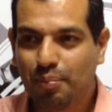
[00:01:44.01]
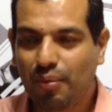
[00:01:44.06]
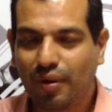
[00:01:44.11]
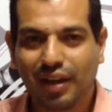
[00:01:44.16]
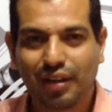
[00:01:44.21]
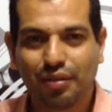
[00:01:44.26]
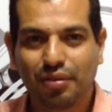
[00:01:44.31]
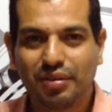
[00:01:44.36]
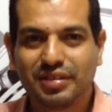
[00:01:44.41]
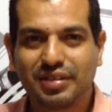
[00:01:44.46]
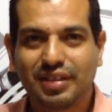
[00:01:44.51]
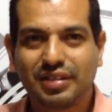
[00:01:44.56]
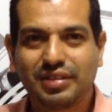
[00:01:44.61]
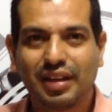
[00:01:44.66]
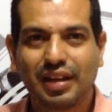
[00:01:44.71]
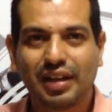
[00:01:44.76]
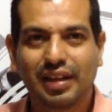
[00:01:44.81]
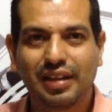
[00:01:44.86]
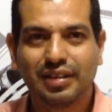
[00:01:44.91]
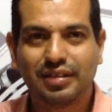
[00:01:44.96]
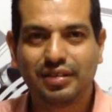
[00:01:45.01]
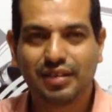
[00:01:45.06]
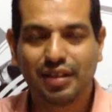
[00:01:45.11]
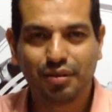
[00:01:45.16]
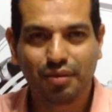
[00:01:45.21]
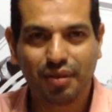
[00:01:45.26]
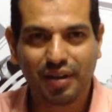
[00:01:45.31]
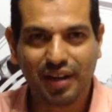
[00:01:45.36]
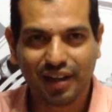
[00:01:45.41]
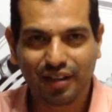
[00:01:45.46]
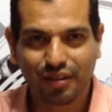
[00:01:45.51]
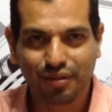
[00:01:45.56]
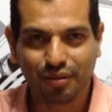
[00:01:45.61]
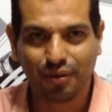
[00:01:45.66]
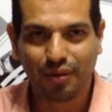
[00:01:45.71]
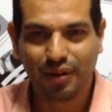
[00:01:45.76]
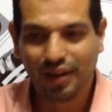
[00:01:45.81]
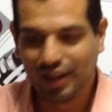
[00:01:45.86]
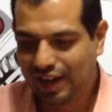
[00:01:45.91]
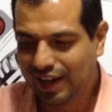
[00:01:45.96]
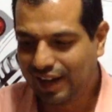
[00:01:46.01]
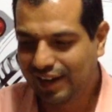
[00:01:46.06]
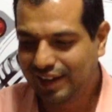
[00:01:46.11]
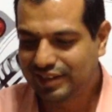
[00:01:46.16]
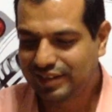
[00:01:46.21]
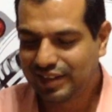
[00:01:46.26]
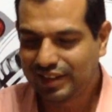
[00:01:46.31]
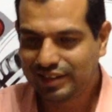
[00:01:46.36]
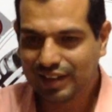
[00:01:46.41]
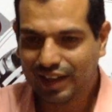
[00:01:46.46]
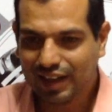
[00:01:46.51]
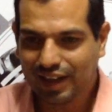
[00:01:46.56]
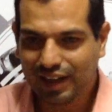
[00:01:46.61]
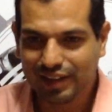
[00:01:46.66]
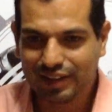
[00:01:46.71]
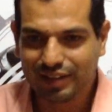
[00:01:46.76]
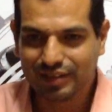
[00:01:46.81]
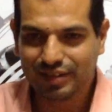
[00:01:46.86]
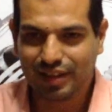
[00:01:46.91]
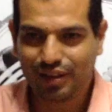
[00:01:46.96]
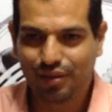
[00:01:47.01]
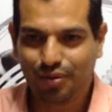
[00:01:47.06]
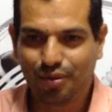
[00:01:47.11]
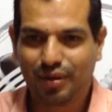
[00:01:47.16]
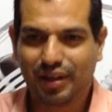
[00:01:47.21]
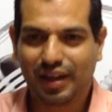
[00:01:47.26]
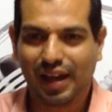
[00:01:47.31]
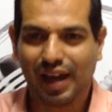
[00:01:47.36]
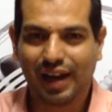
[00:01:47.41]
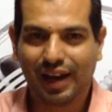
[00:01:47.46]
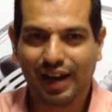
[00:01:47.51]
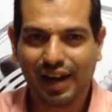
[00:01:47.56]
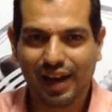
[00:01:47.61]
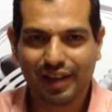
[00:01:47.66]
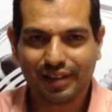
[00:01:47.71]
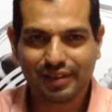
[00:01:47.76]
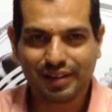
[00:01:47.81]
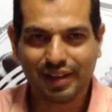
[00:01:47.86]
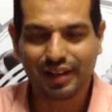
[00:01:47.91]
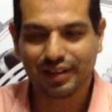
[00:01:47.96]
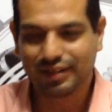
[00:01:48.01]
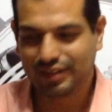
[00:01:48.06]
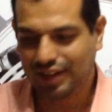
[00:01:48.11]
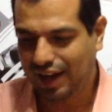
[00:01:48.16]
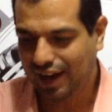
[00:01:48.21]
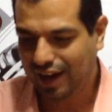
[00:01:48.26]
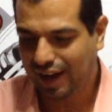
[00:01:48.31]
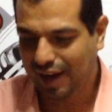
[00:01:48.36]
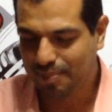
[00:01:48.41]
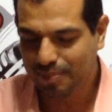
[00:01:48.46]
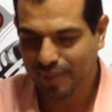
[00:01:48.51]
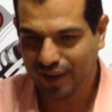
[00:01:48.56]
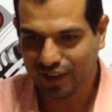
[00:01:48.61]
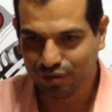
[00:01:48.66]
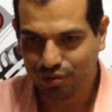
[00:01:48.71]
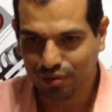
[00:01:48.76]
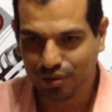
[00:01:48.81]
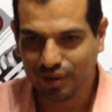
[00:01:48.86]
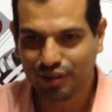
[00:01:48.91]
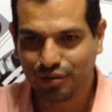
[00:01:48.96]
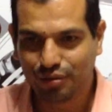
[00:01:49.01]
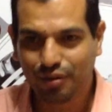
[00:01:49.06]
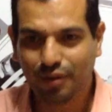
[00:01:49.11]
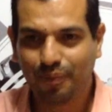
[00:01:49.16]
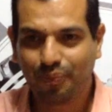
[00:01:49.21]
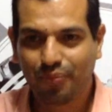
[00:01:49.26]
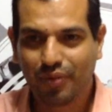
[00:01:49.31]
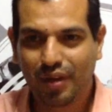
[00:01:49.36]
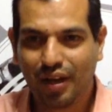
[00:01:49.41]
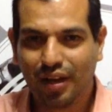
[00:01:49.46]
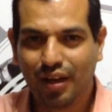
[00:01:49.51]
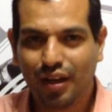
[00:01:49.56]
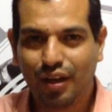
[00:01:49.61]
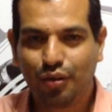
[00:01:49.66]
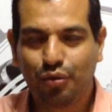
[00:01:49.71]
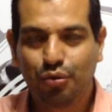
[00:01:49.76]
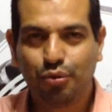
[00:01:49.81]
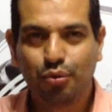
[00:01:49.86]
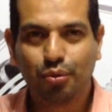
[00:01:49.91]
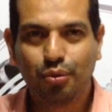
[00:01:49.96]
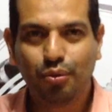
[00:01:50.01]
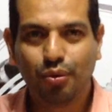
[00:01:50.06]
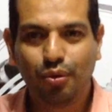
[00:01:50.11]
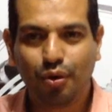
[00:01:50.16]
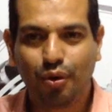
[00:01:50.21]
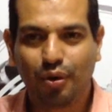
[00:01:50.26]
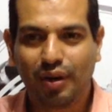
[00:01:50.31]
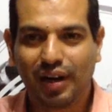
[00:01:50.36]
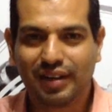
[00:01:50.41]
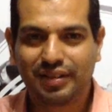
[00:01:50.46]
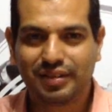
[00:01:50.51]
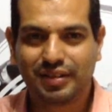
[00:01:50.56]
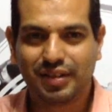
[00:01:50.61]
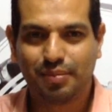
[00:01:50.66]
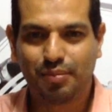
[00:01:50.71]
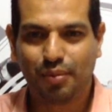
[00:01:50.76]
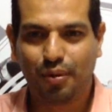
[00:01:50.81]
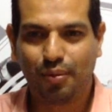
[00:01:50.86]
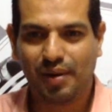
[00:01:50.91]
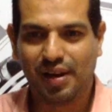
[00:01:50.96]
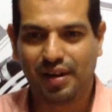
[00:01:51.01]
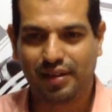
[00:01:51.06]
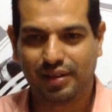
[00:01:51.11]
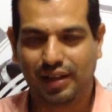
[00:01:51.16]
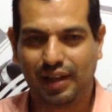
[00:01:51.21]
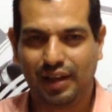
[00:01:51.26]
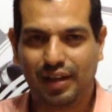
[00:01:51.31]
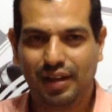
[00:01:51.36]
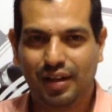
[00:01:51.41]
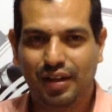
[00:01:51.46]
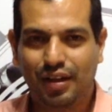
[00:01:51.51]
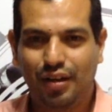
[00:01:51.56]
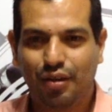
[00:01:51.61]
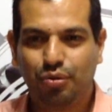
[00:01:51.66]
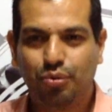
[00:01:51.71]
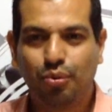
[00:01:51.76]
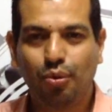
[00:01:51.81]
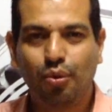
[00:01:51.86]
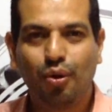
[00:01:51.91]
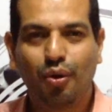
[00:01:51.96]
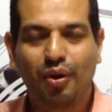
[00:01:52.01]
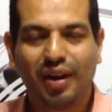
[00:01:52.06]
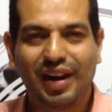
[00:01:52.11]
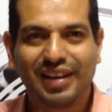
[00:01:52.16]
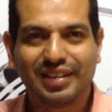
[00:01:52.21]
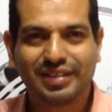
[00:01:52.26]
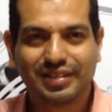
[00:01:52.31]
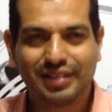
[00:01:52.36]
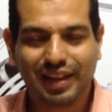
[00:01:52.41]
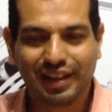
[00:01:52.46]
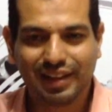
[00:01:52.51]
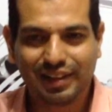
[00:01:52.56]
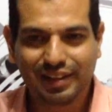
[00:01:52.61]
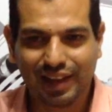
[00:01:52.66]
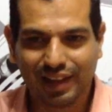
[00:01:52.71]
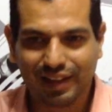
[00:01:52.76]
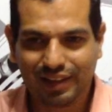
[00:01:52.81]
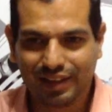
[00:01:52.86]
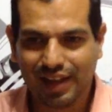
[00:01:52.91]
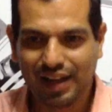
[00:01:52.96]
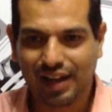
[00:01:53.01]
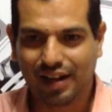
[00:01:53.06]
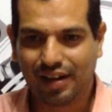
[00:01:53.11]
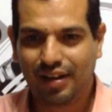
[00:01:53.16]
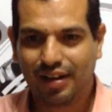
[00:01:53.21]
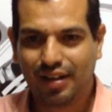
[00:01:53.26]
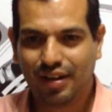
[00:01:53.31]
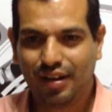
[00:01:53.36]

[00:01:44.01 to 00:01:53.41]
Porque no le estás agradeciendo el acto, le estás agradeciendo que gracias a que pasó eso, tú lograste moverte, tú lograste entender,